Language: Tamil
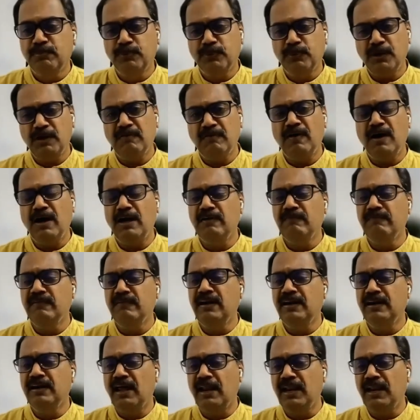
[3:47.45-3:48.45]
புற
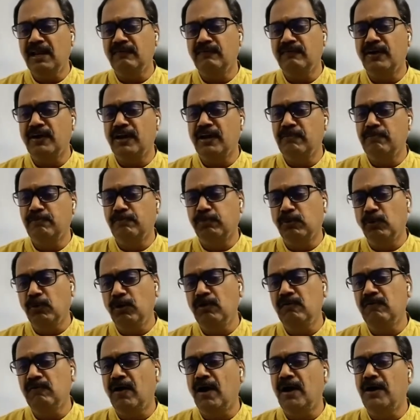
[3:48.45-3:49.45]
வாழ்வில் நல்லவரை
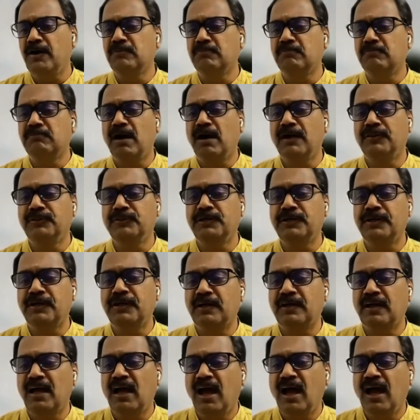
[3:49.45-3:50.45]
போல் வாடும் மாந்தர்